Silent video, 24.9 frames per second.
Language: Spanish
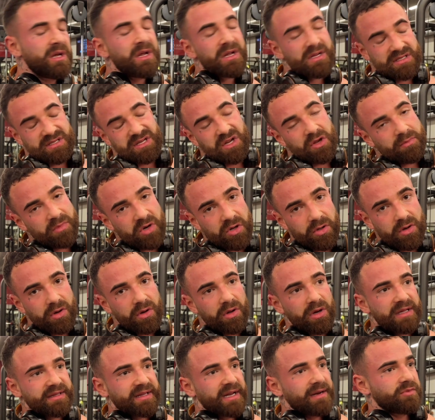Sí, hombro
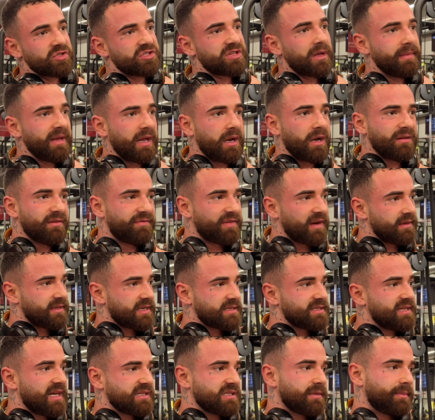le tenemos también en diferentes
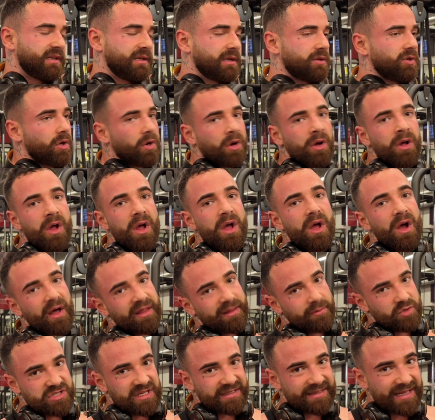días, dependiendo.
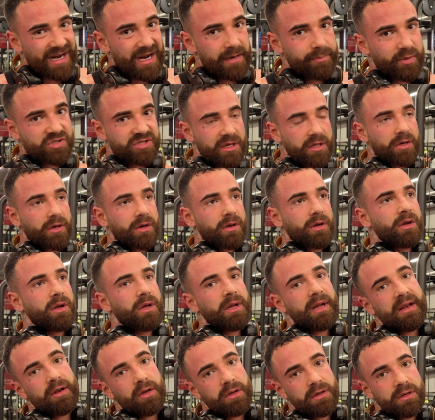Hacemos lateral, posterior,
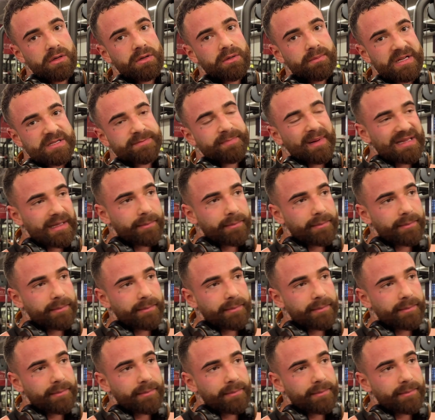en espalda